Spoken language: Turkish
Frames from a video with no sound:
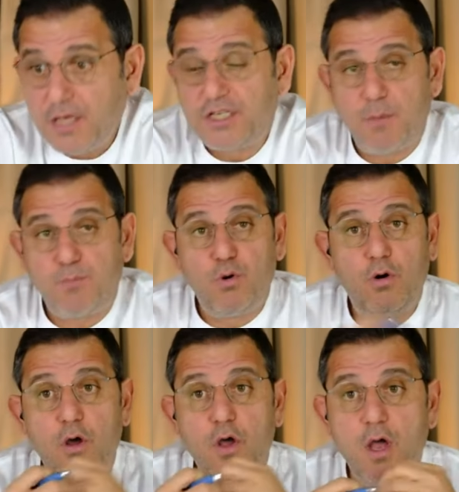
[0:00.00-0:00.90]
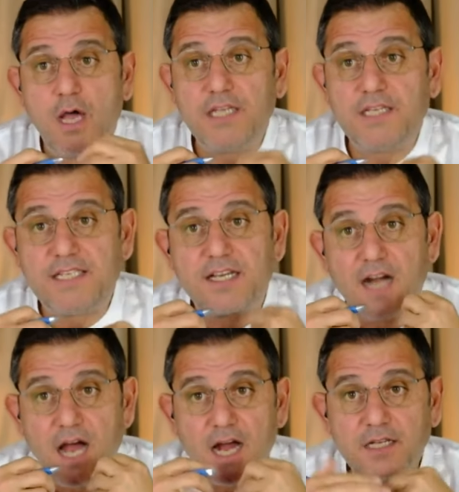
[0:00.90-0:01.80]
işte bu
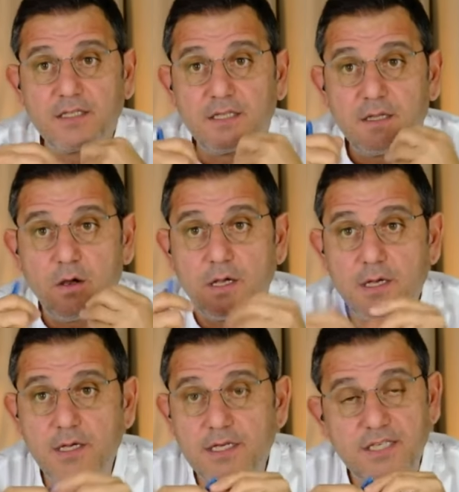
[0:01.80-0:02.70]
istikrarın e,